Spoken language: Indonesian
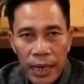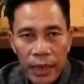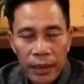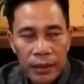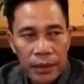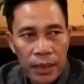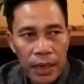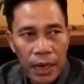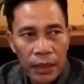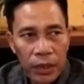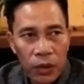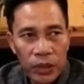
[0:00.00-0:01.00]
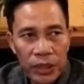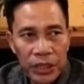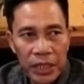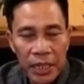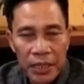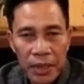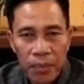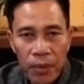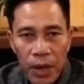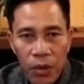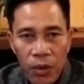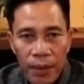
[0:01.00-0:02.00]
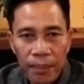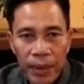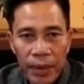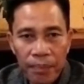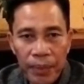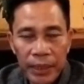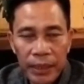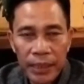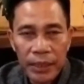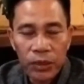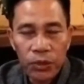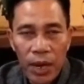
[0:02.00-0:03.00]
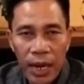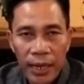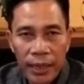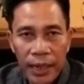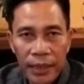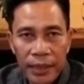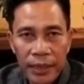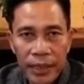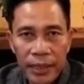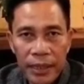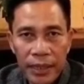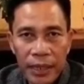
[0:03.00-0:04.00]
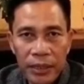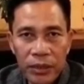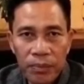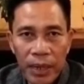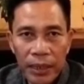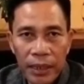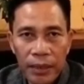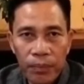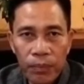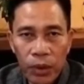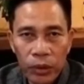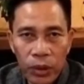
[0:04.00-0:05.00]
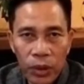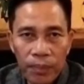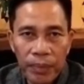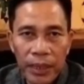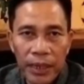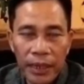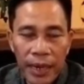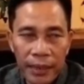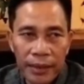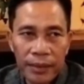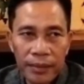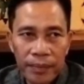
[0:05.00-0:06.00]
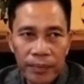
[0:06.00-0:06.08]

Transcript: dan atau istilahnya bahwa pm 4 s itu akan dijadikan sebagai motor penggerak